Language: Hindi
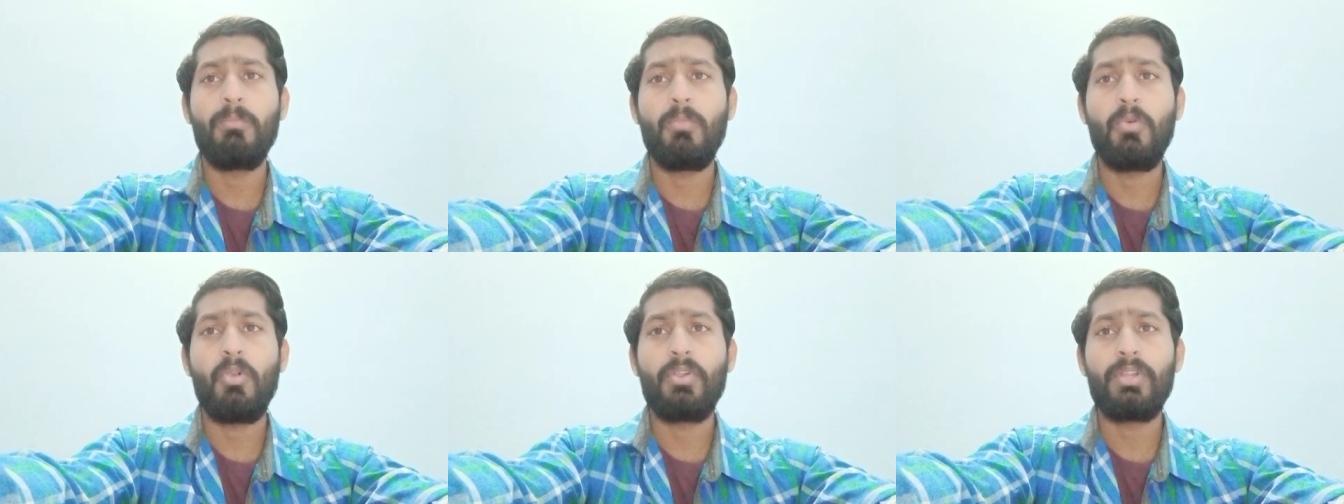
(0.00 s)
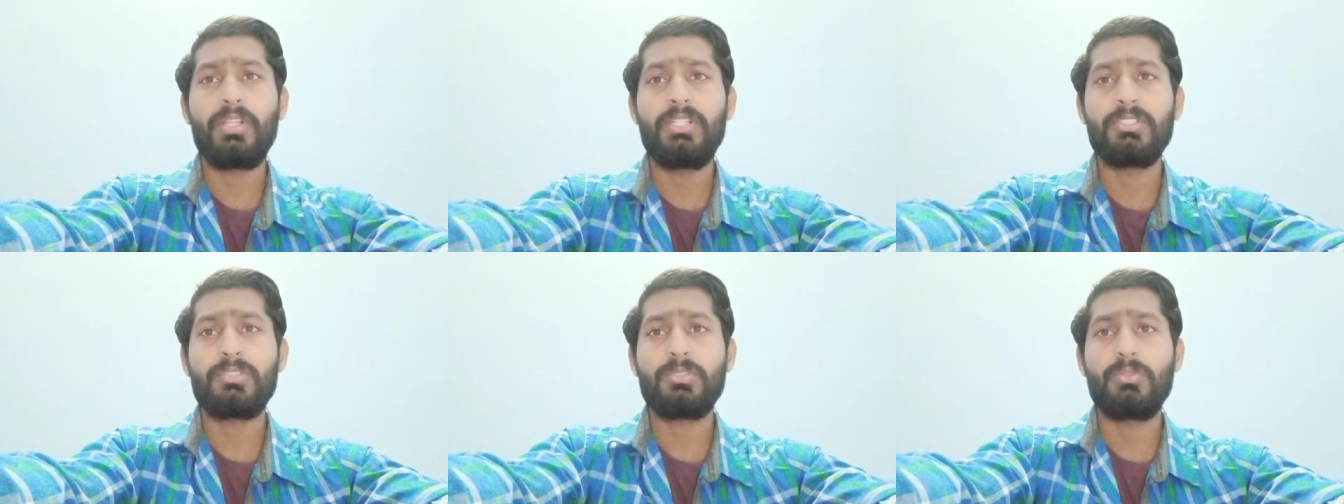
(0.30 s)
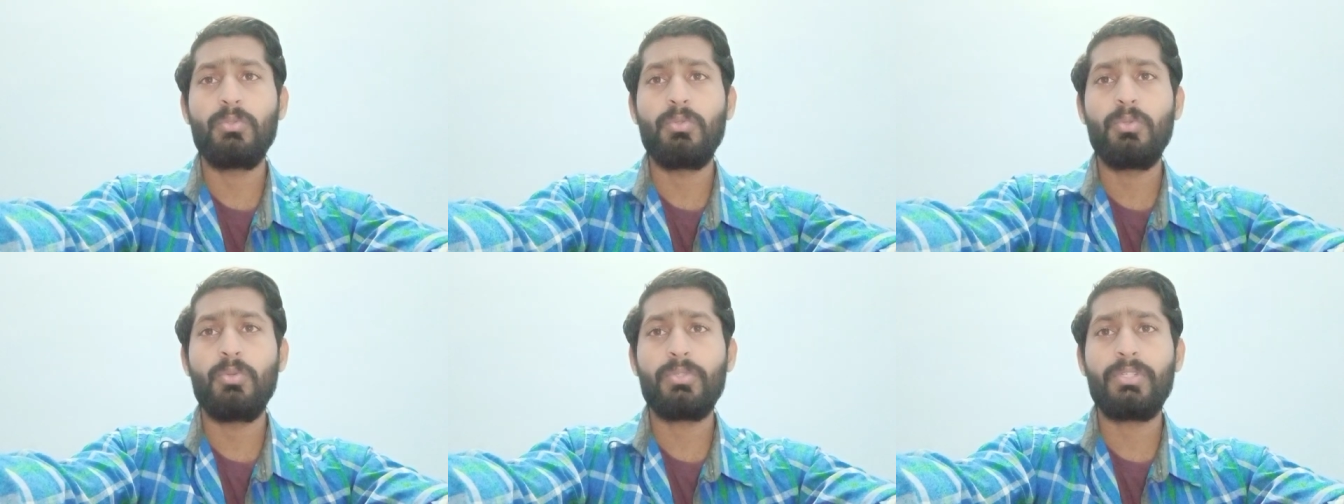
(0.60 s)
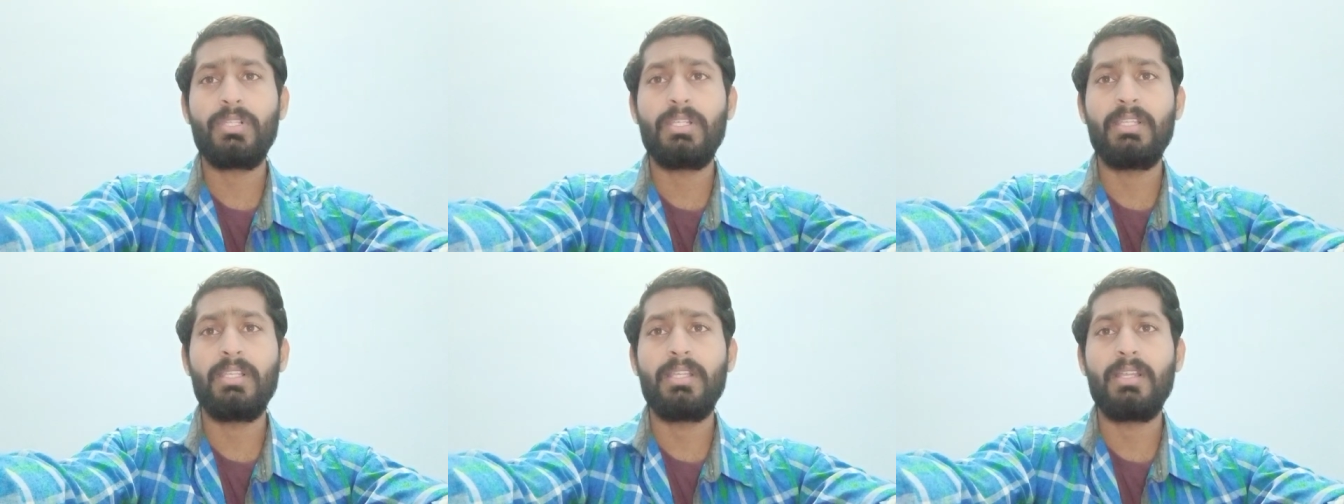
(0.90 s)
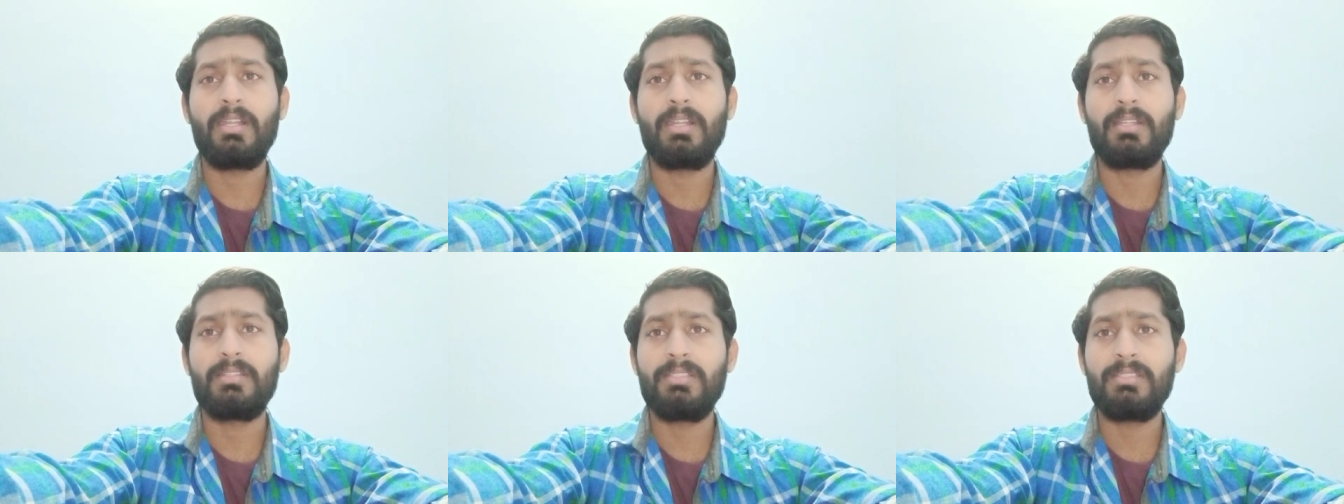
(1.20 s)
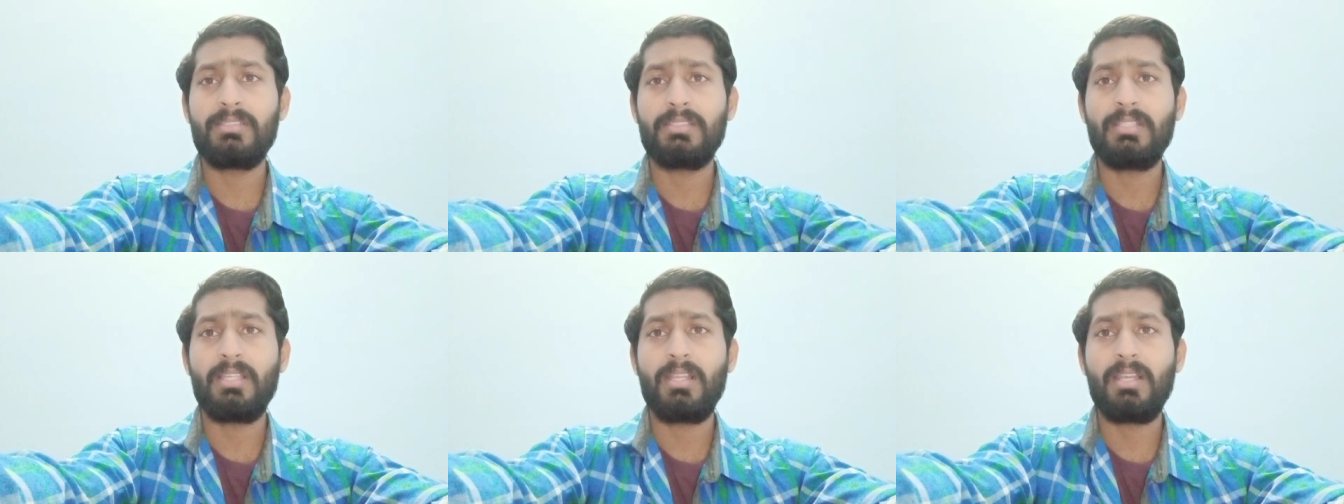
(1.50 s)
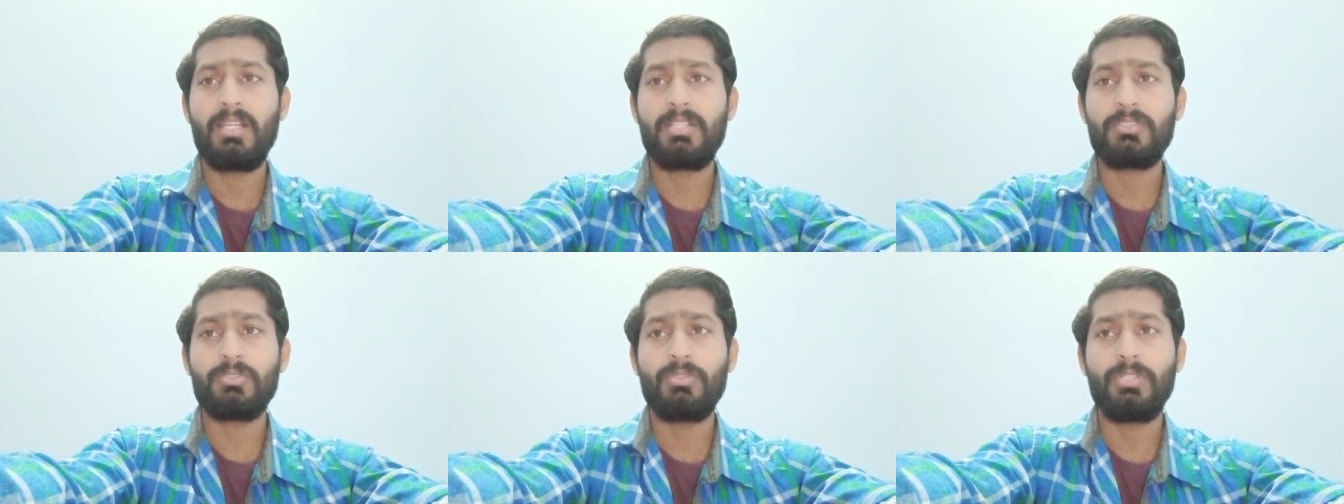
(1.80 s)
मॉडल स्कूलों के लिए
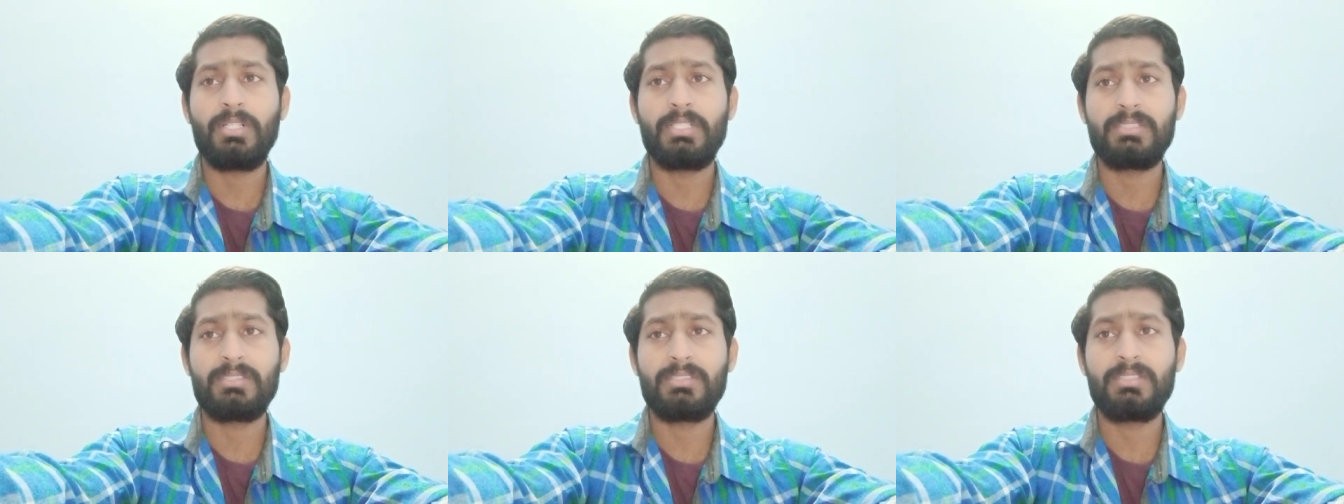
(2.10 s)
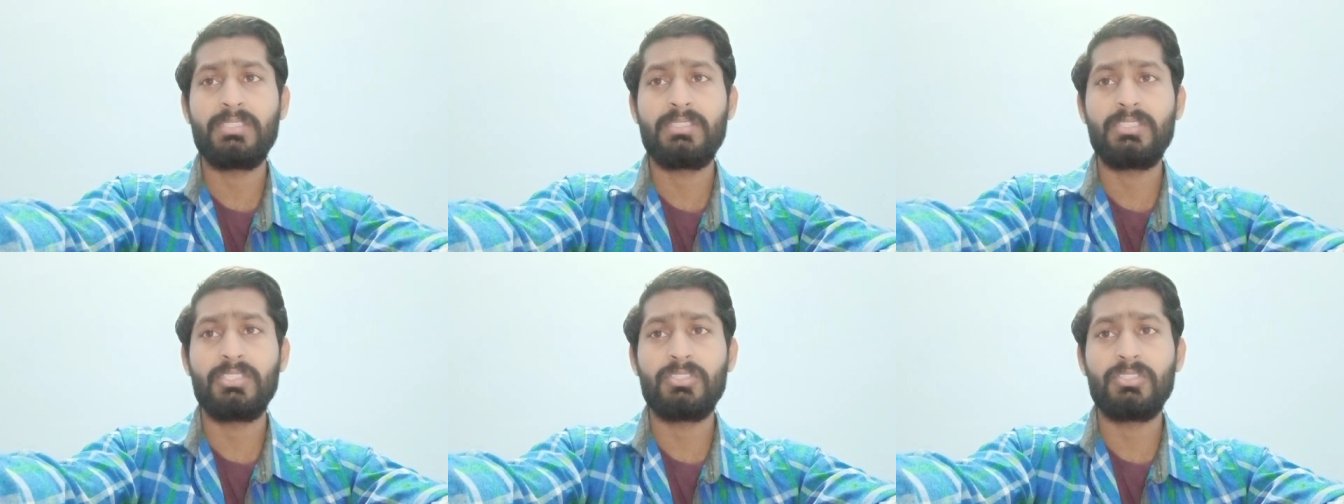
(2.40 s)
अड़तीस